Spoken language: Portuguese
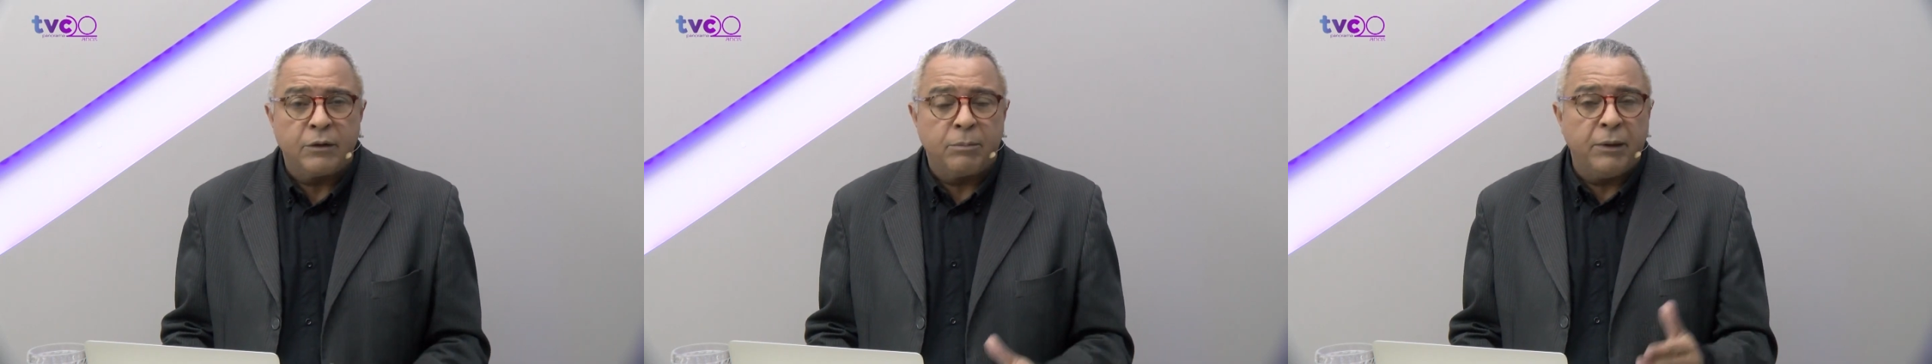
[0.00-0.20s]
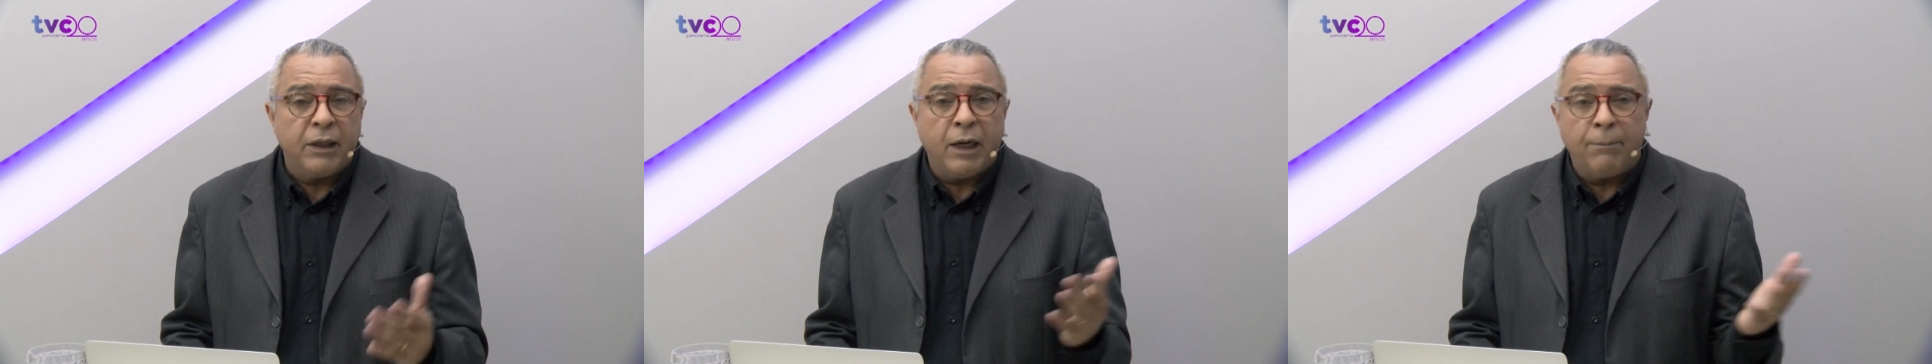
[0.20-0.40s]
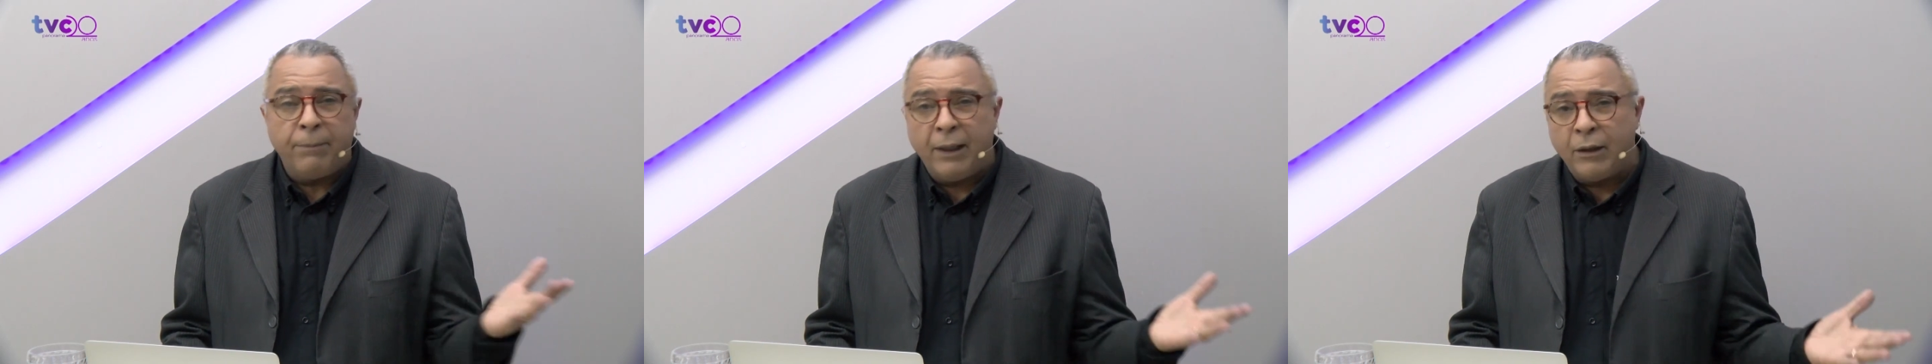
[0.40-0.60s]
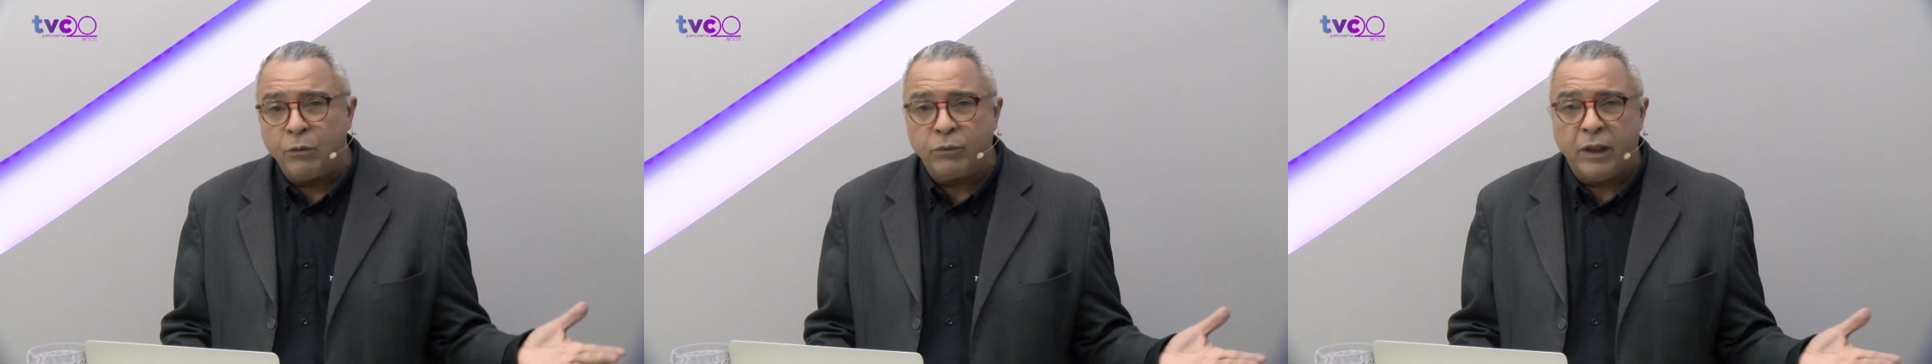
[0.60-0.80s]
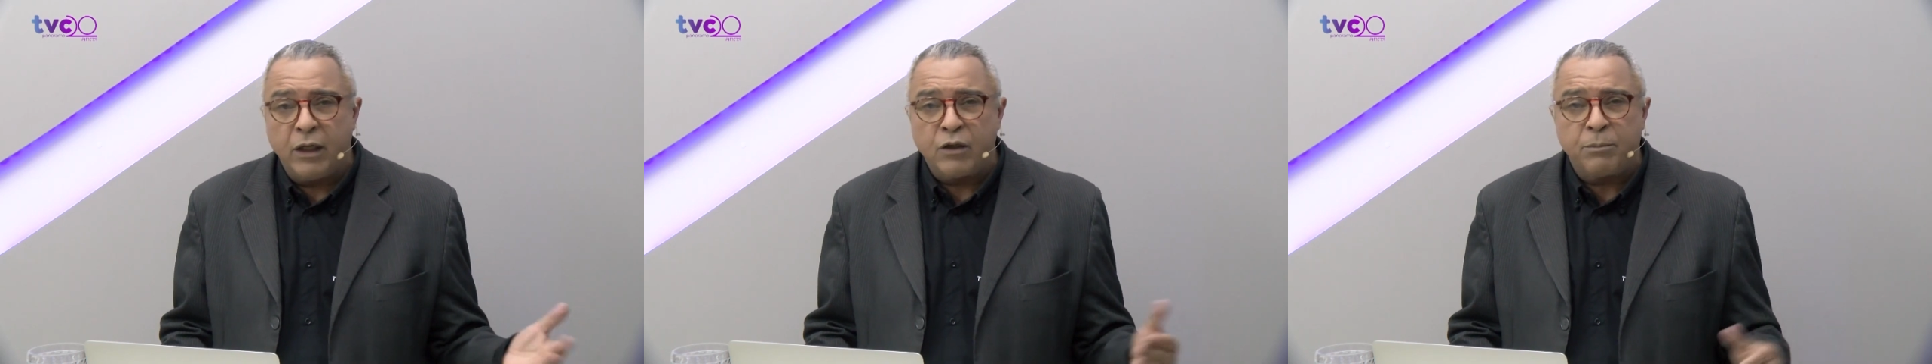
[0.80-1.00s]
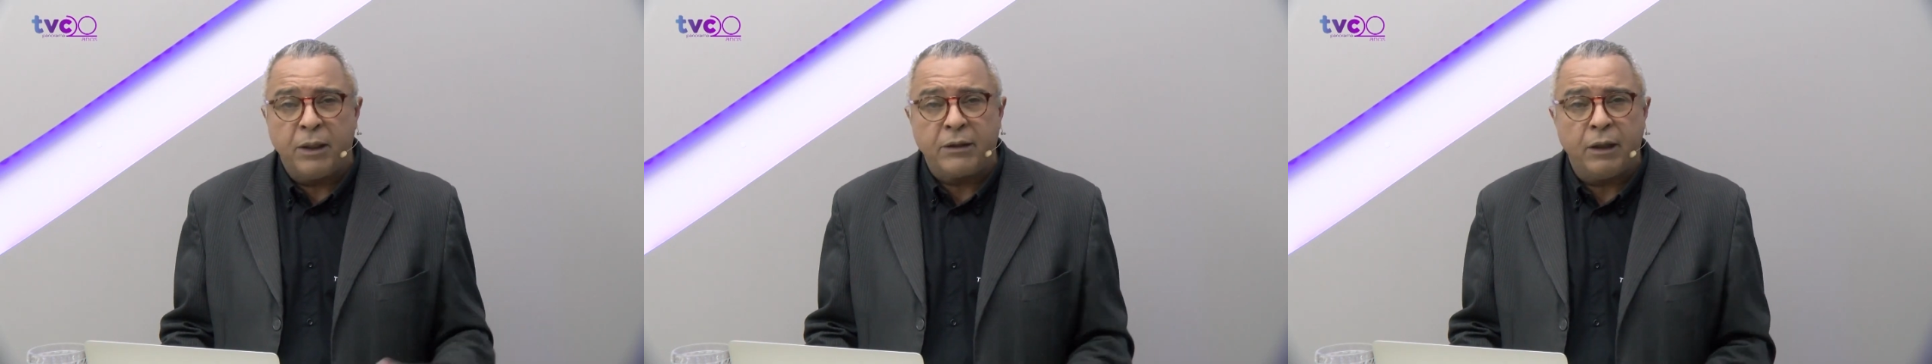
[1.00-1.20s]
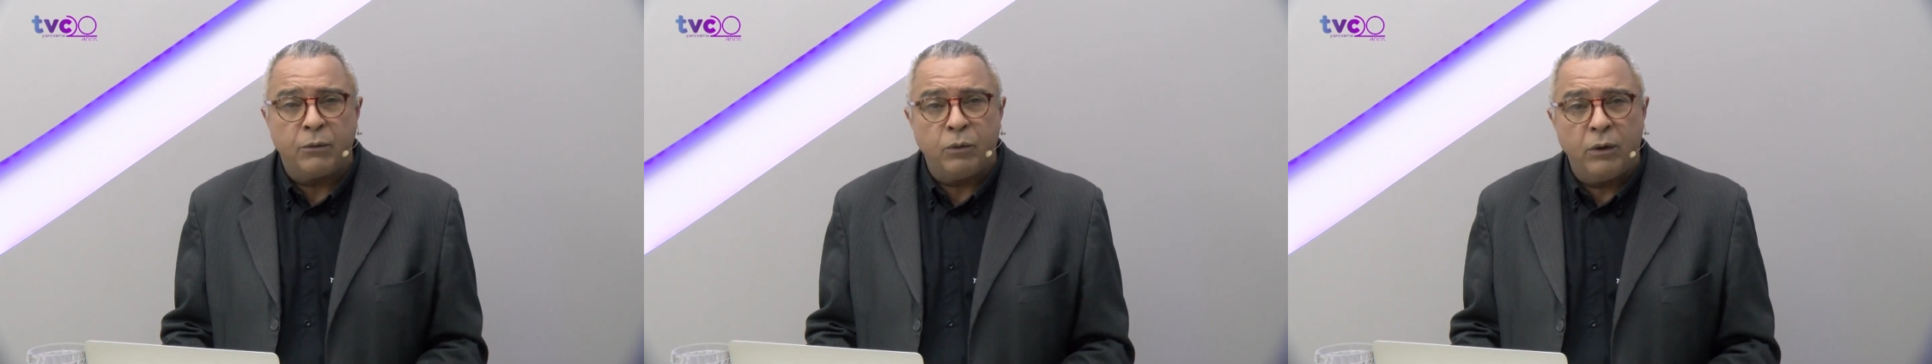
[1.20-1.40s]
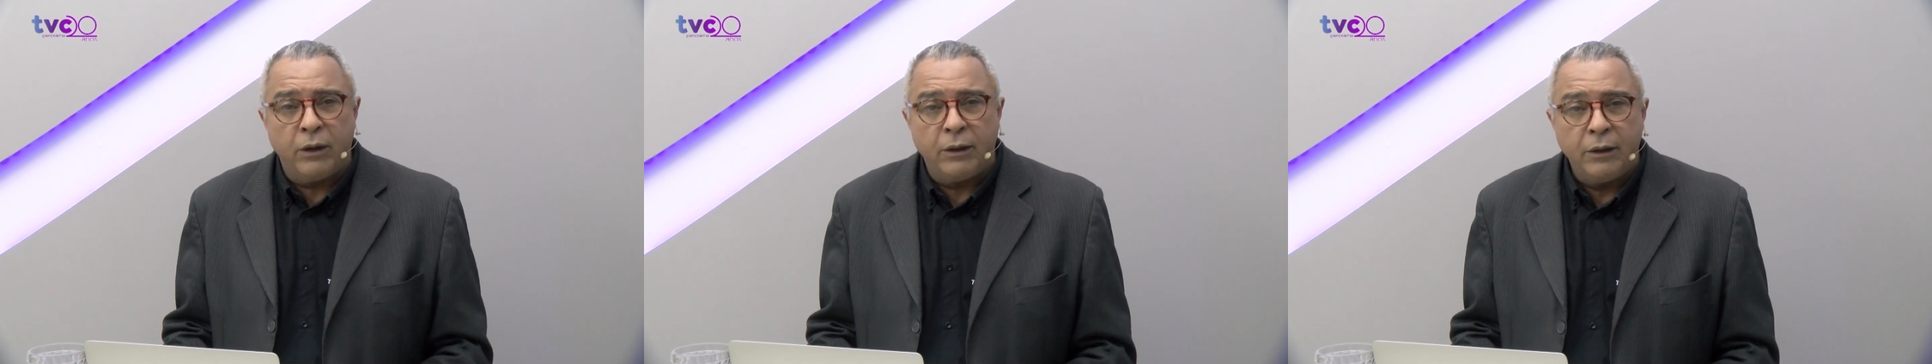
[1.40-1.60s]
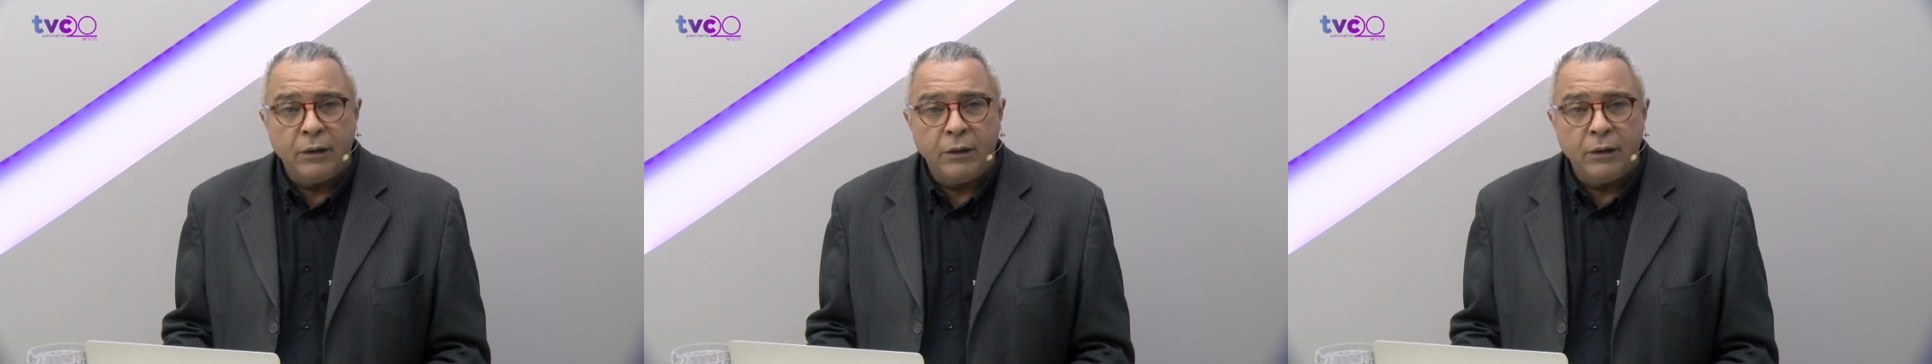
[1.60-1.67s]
Explica para o telespectador.